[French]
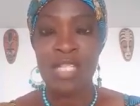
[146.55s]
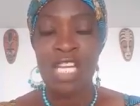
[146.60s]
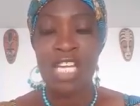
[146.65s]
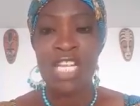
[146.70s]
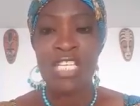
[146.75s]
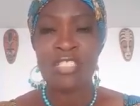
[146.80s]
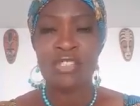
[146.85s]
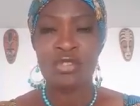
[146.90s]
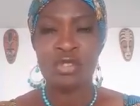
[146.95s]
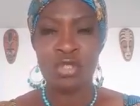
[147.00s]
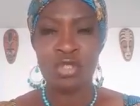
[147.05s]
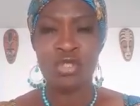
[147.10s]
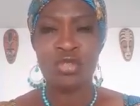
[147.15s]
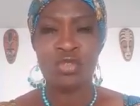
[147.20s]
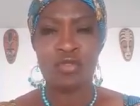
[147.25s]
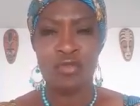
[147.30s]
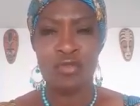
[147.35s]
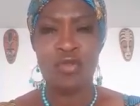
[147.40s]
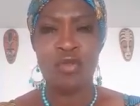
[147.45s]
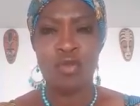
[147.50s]
Les deux
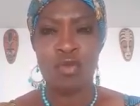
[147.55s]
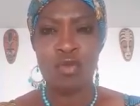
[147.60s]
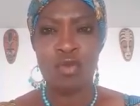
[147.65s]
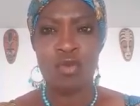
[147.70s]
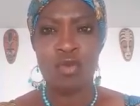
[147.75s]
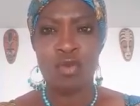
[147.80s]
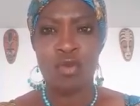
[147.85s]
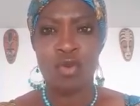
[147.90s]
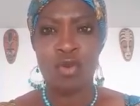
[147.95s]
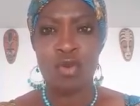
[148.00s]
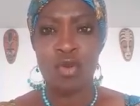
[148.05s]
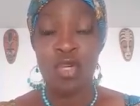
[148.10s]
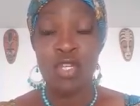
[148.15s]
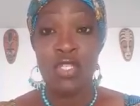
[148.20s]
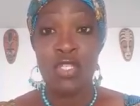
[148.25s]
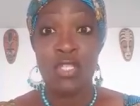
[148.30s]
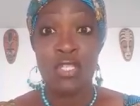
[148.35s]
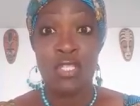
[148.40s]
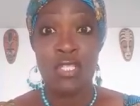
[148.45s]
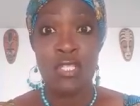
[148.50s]
chevaux
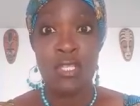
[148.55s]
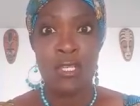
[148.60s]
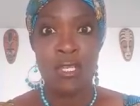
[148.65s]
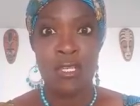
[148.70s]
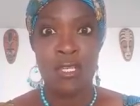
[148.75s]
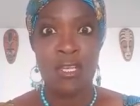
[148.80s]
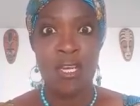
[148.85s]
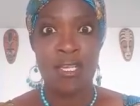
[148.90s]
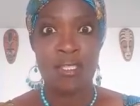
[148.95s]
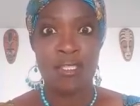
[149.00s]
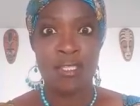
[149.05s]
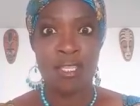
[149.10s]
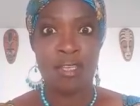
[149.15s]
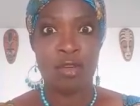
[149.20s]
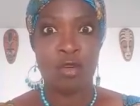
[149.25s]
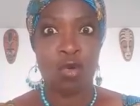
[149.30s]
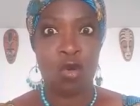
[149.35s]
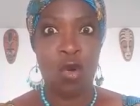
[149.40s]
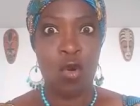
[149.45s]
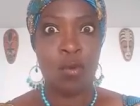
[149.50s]
ils se regardaient
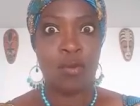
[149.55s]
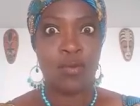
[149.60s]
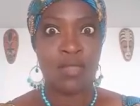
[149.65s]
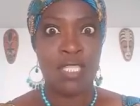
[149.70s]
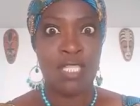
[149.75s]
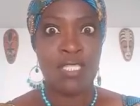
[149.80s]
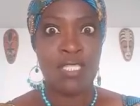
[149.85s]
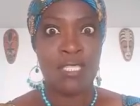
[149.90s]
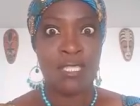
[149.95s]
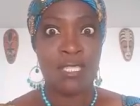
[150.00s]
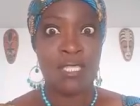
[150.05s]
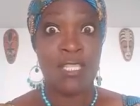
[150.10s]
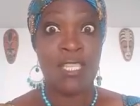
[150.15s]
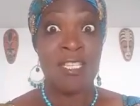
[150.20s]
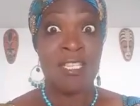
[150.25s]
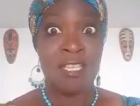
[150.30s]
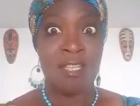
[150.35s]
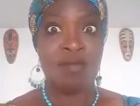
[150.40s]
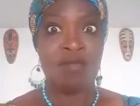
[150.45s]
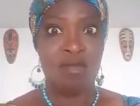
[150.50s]
comme des
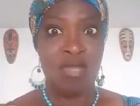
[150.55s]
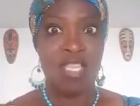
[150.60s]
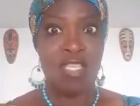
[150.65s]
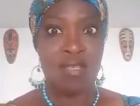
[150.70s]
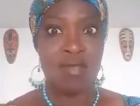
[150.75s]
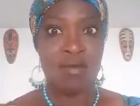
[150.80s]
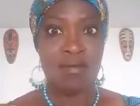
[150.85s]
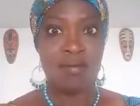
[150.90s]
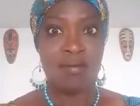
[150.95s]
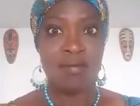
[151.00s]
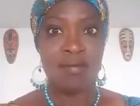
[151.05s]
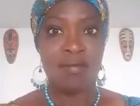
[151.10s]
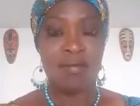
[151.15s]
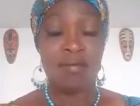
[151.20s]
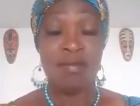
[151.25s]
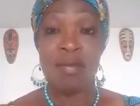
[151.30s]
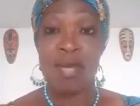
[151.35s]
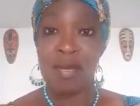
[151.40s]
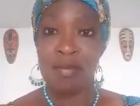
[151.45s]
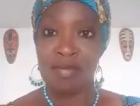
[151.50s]
ennemis.
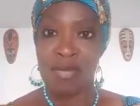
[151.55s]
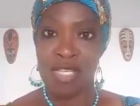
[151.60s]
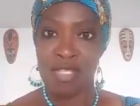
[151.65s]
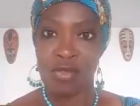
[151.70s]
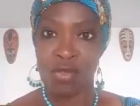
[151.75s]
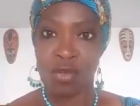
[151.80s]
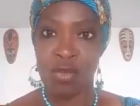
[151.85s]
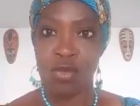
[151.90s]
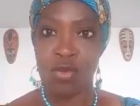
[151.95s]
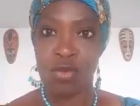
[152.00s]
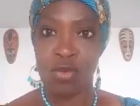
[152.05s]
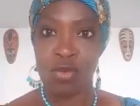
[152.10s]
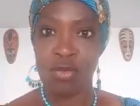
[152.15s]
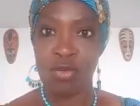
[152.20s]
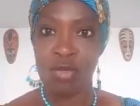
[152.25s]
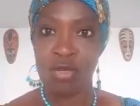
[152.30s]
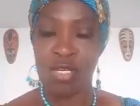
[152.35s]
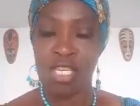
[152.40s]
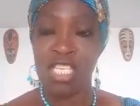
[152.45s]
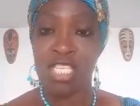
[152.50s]
Mais bien sûr,
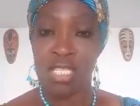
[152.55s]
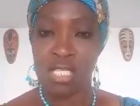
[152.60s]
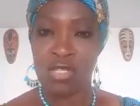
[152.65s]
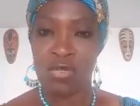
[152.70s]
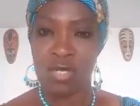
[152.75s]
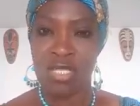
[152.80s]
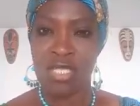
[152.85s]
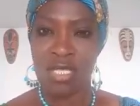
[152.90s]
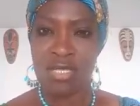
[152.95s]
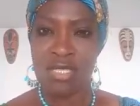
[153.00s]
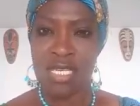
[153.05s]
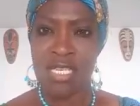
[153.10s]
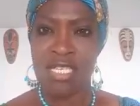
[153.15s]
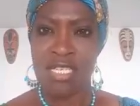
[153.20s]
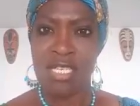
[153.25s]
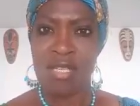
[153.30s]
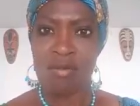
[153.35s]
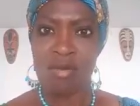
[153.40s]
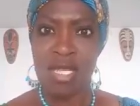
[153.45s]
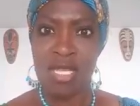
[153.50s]
ils se sentaient
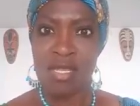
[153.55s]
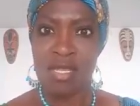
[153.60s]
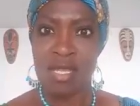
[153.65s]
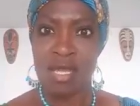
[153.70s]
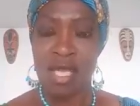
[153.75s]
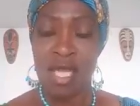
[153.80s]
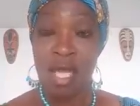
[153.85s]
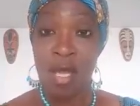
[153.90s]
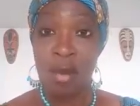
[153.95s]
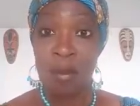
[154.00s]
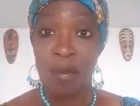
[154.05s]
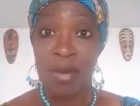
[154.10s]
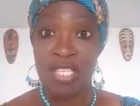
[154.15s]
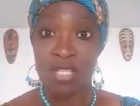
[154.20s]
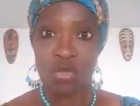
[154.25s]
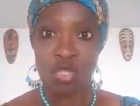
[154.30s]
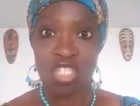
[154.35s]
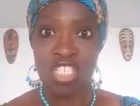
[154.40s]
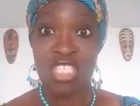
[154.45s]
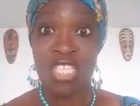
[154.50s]
ennemis parce
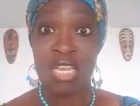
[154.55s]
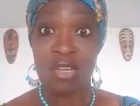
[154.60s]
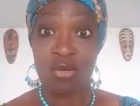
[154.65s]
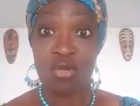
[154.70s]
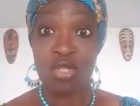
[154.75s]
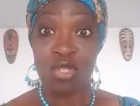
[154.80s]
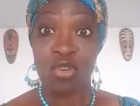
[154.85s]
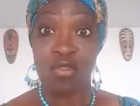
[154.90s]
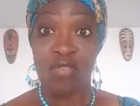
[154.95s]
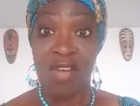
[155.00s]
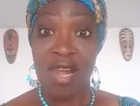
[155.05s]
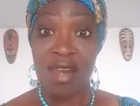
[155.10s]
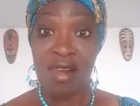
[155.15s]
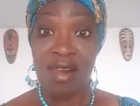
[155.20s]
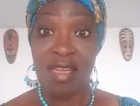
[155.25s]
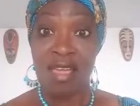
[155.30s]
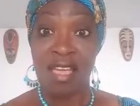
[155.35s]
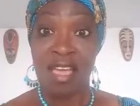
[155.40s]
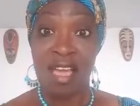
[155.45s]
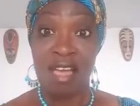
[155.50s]
que chaque cheval
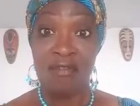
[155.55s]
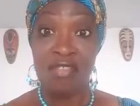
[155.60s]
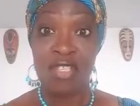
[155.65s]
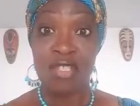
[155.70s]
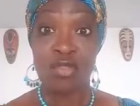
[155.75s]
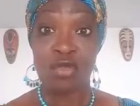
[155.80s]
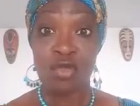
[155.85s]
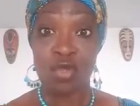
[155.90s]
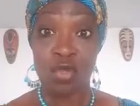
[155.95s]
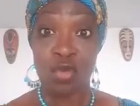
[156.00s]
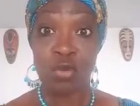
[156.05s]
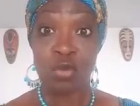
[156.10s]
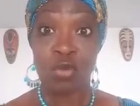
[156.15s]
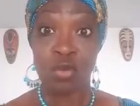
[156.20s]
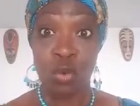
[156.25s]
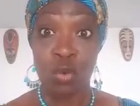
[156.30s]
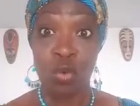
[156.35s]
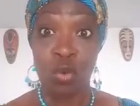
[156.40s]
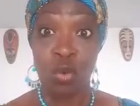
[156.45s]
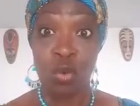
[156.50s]
avait sur son
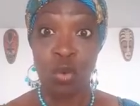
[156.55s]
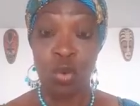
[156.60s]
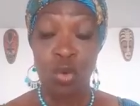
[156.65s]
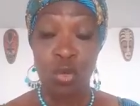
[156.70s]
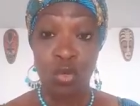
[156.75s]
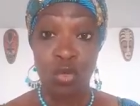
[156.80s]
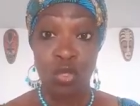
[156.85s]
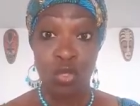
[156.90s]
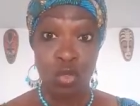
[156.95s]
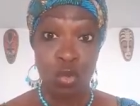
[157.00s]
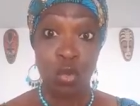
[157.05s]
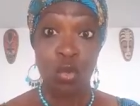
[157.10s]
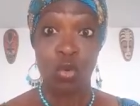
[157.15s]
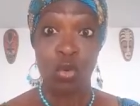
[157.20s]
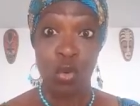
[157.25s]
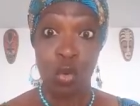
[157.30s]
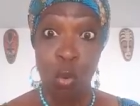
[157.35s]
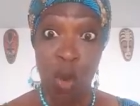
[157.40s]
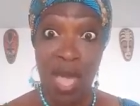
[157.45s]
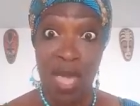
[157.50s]
dos son
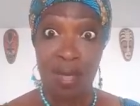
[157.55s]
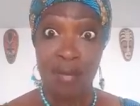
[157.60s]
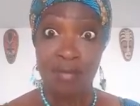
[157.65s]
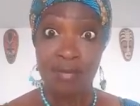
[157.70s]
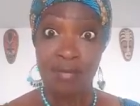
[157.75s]
roi.